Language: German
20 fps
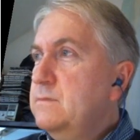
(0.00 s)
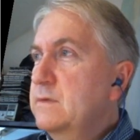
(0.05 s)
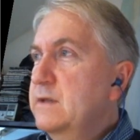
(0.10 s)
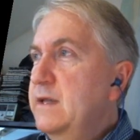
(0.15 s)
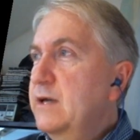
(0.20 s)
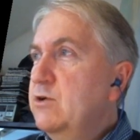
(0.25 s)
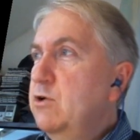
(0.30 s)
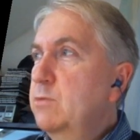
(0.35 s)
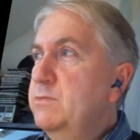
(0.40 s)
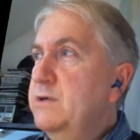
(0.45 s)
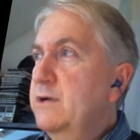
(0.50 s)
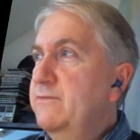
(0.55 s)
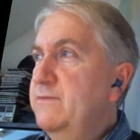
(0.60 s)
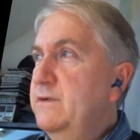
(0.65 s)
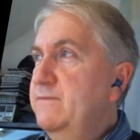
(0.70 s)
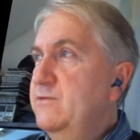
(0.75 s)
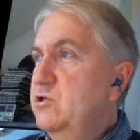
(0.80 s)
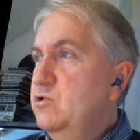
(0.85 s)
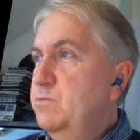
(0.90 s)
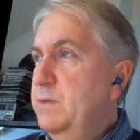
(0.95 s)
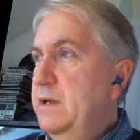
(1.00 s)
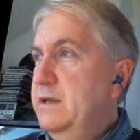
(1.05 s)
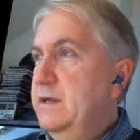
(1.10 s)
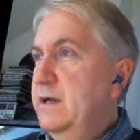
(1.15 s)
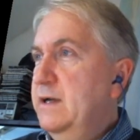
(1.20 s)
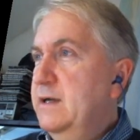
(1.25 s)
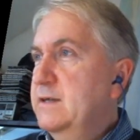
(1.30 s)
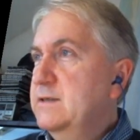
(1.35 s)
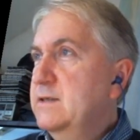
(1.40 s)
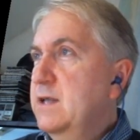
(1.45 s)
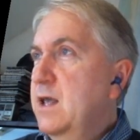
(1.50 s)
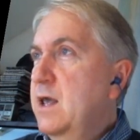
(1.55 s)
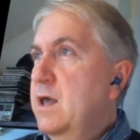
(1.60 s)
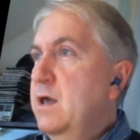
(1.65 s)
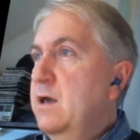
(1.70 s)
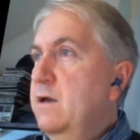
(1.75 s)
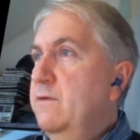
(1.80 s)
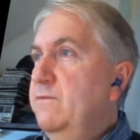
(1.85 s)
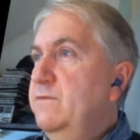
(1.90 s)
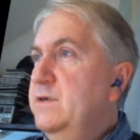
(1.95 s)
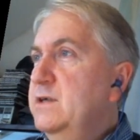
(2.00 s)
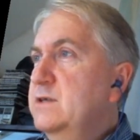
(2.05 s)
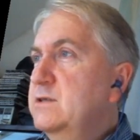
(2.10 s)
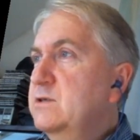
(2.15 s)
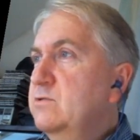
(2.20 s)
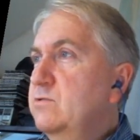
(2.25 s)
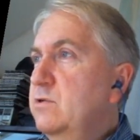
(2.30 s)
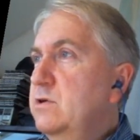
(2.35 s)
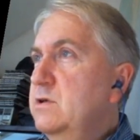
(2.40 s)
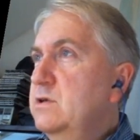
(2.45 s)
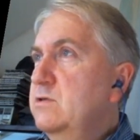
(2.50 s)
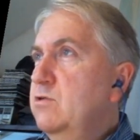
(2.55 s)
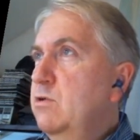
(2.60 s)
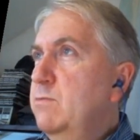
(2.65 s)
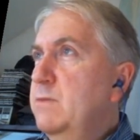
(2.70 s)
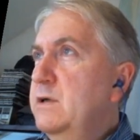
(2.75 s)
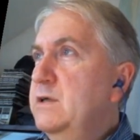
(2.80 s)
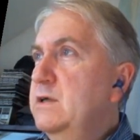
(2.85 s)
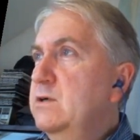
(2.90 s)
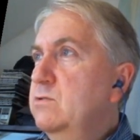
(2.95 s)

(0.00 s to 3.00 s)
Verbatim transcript: Der kommt ja viel, viel später erst. Wir scrollen nochmal hier